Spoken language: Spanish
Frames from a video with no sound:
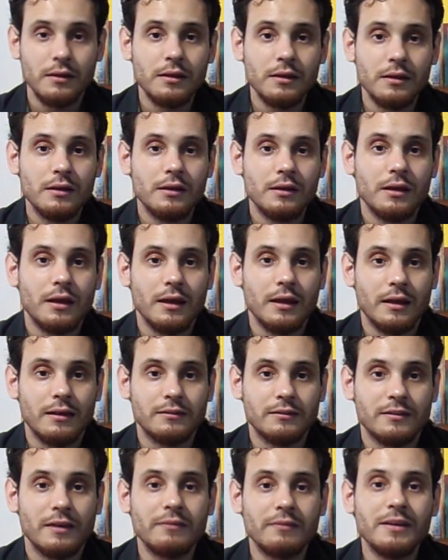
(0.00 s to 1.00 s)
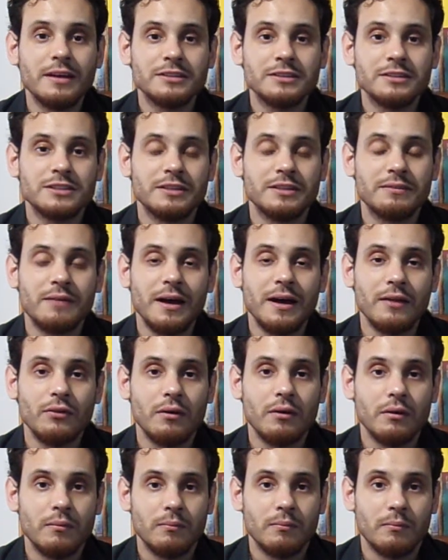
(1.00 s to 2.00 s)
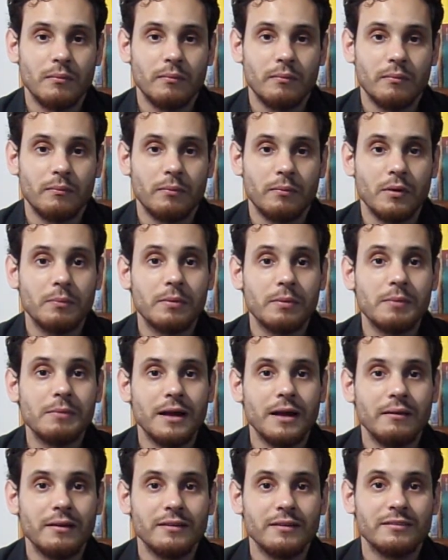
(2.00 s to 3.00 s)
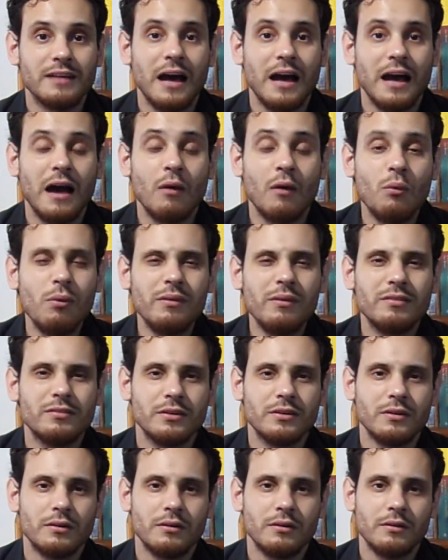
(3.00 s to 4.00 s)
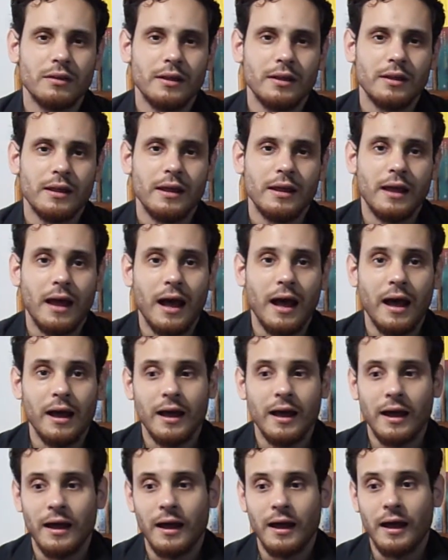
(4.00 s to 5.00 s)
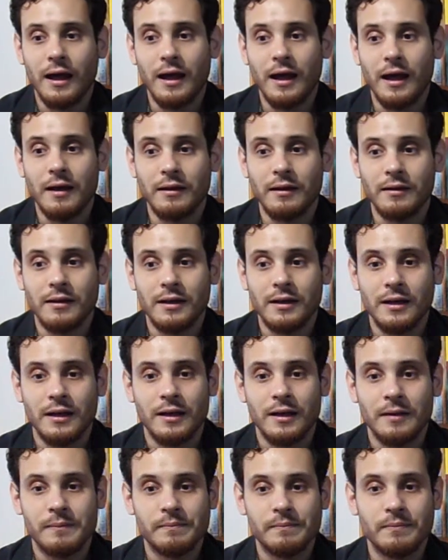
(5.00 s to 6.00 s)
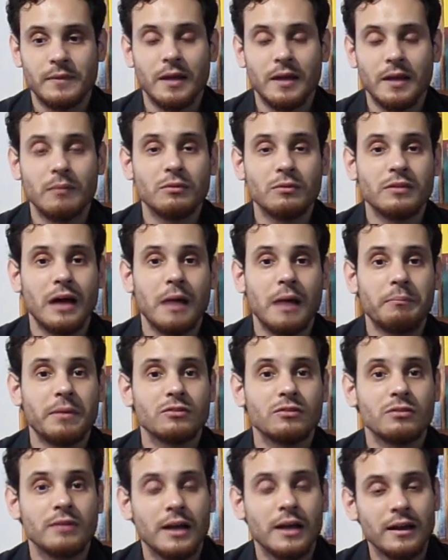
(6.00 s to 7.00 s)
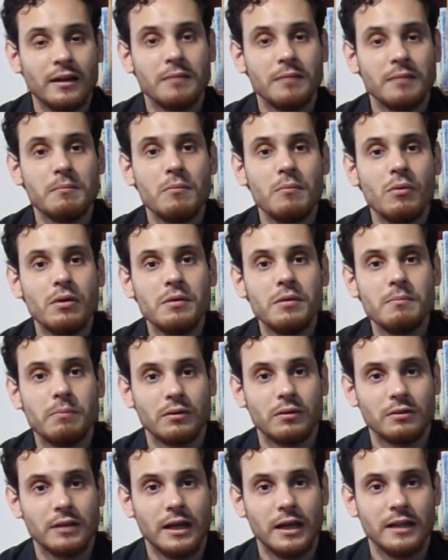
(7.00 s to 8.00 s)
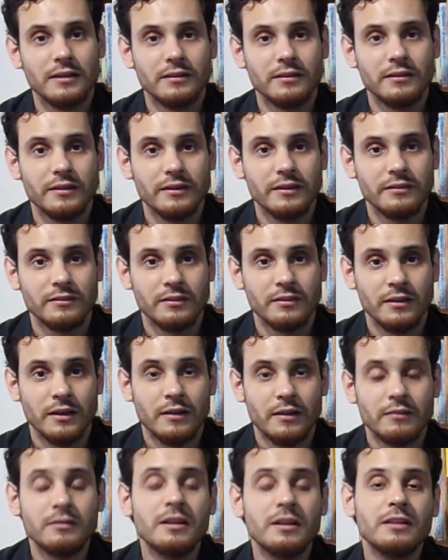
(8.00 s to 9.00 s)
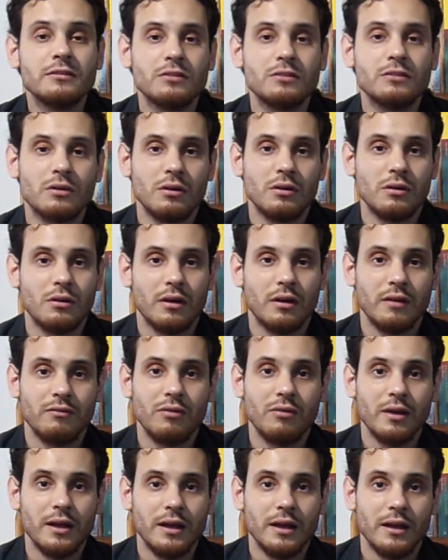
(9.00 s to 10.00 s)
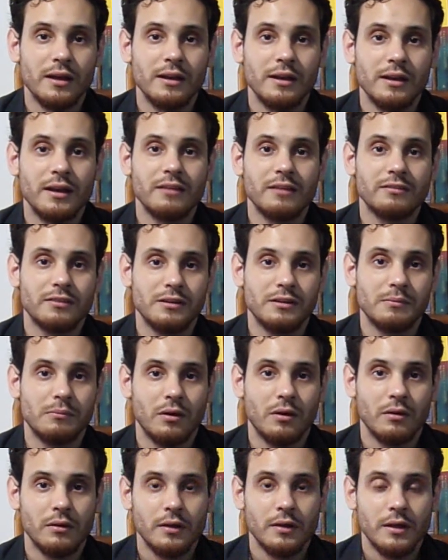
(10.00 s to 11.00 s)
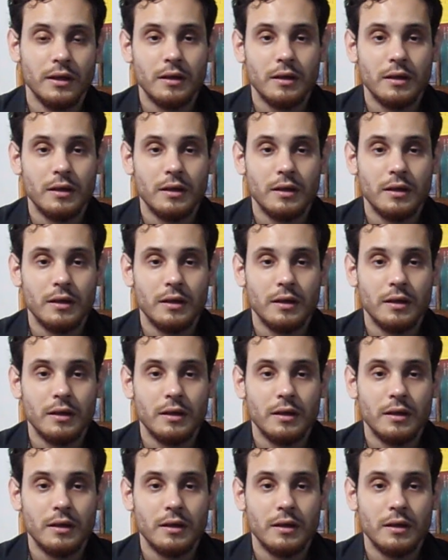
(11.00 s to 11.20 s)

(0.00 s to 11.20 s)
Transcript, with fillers: y se había llevado por primera vez a juicio a, digamos, a personajes muy importantes dentro de lo que fue el nazismo.